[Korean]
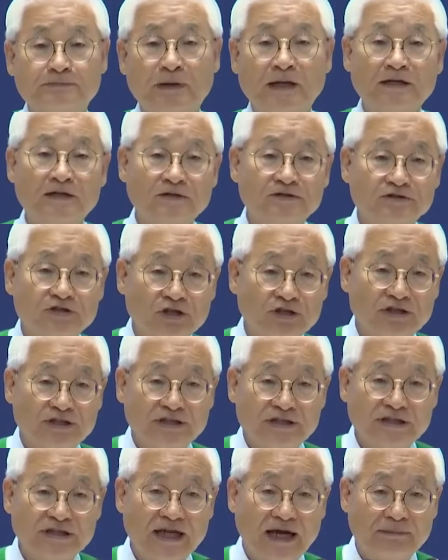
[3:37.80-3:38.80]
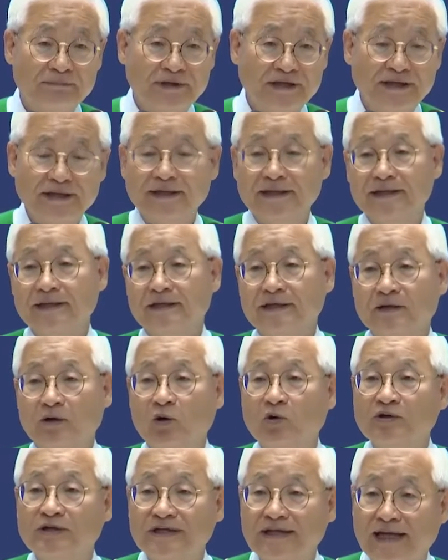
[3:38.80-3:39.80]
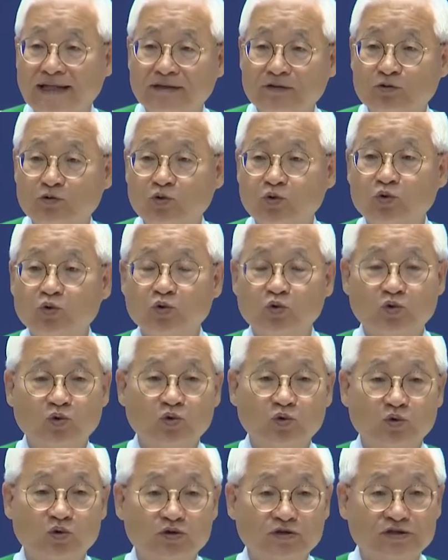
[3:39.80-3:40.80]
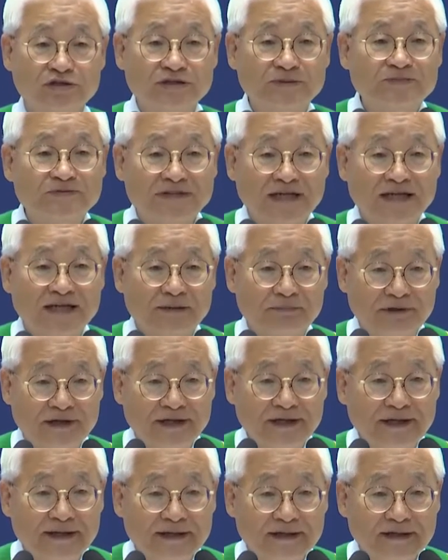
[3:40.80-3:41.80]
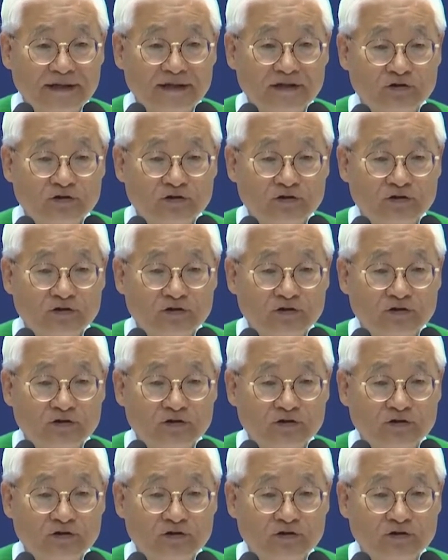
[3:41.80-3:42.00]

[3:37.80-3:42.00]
18년 전 이남이 홍일한 두 집사님이